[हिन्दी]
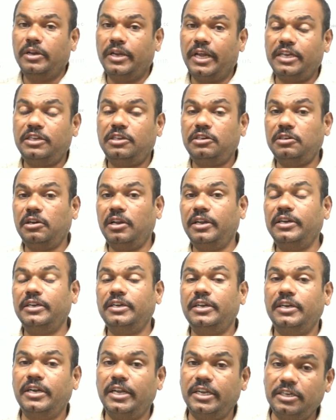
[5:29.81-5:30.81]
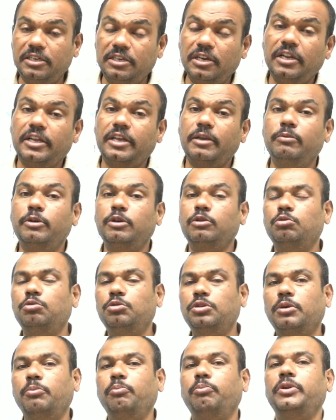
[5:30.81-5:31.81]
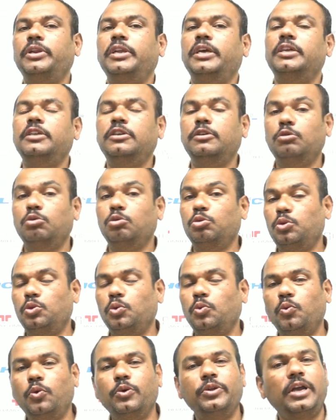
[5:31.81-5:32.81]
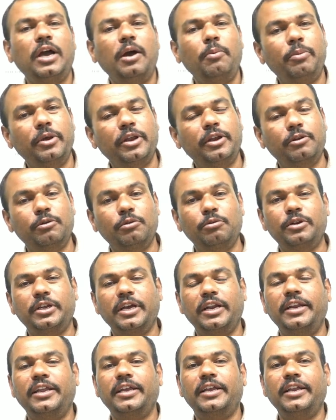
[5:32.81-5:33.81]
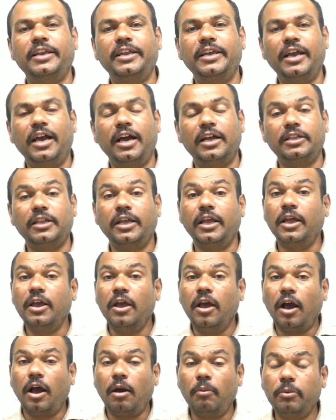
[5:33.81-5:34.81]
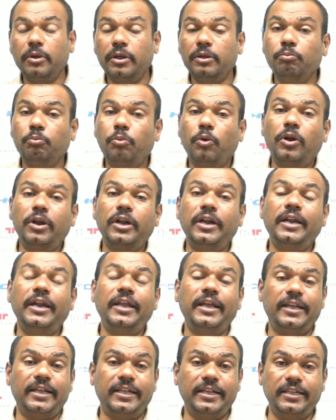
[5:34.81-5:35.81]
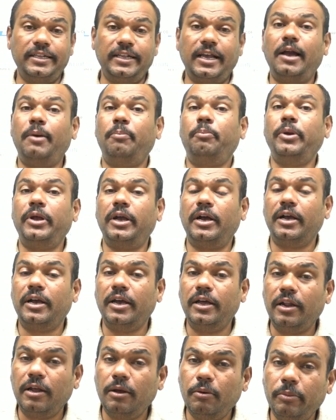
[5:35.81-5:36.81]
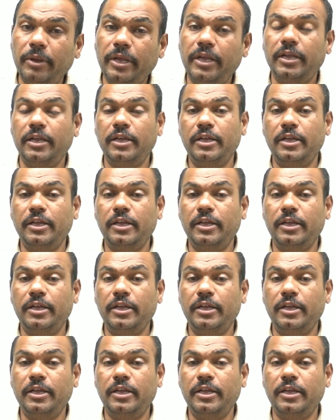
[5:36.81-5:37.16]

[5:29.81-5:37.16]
नेशनल इंटरनेशनल के भी कुछ कंपनियाज है दोस्तों वो यहाँ पे रिक्रूट करने के लिए आते हैं अब इम्पॉर्टेंट है कि यहाँ पे अगर हमें